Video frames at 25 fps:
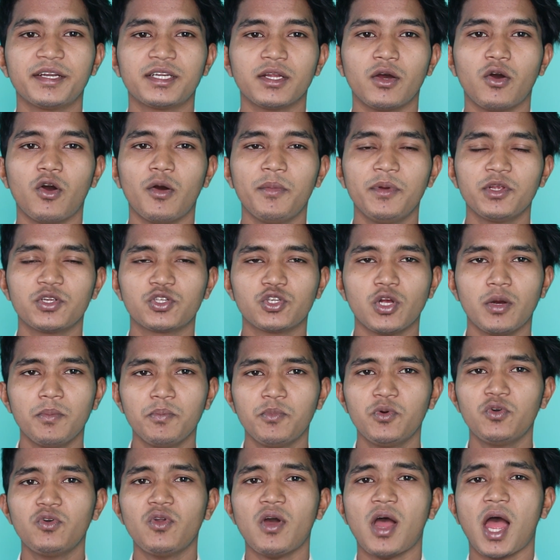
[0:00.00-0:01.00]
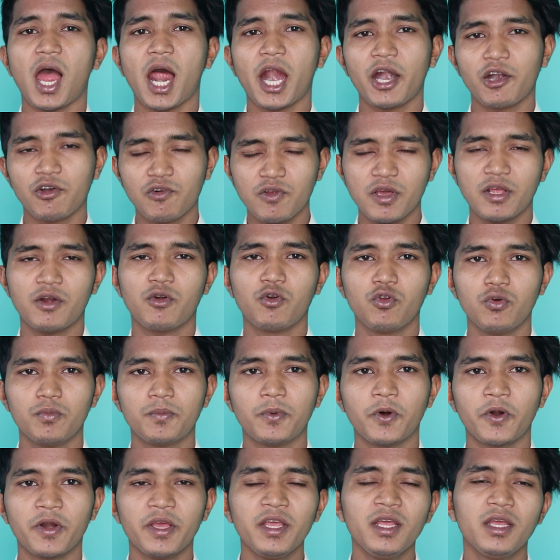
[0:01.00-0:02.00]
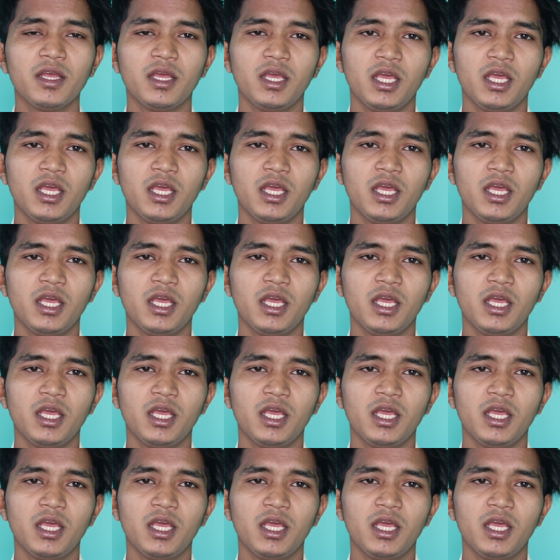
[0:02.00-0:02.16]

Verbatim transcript: এটা হবে সম্পূর্ণ হার্ডওয়্যারের উপরে